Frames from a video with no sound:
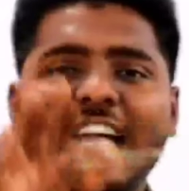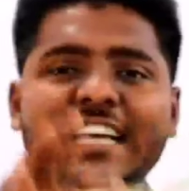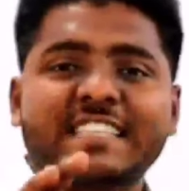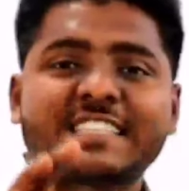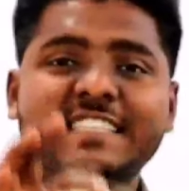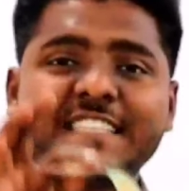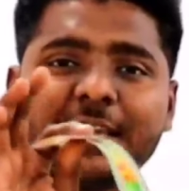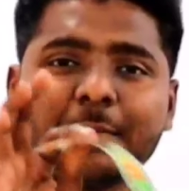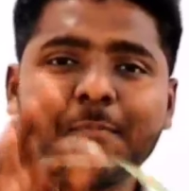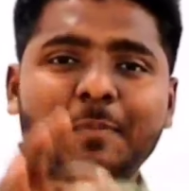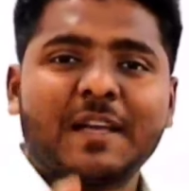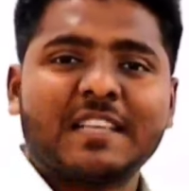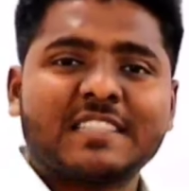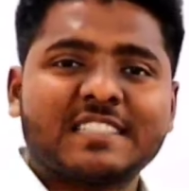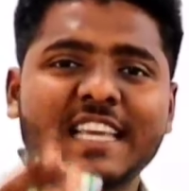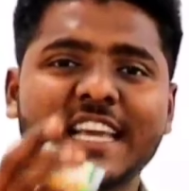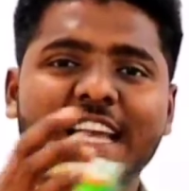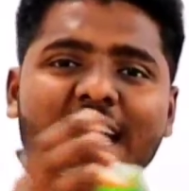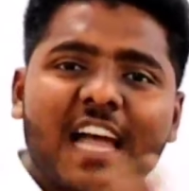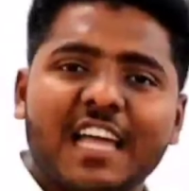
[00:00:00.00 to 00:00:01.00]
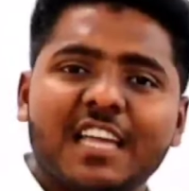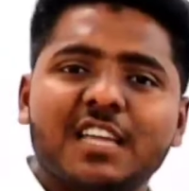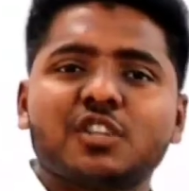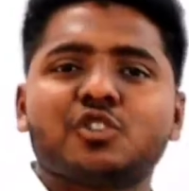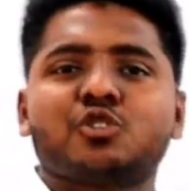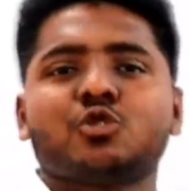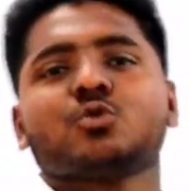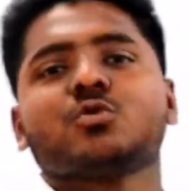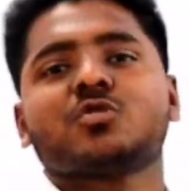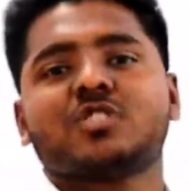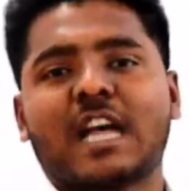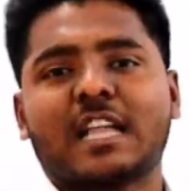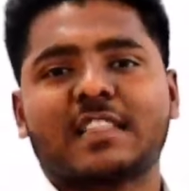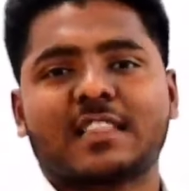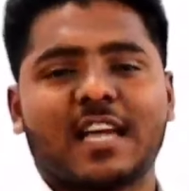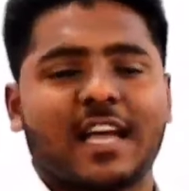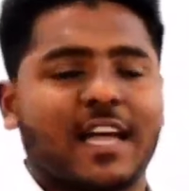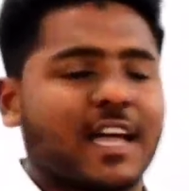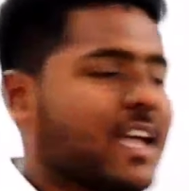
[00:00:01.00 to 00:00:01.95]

80 पैसे का ही जूस जाता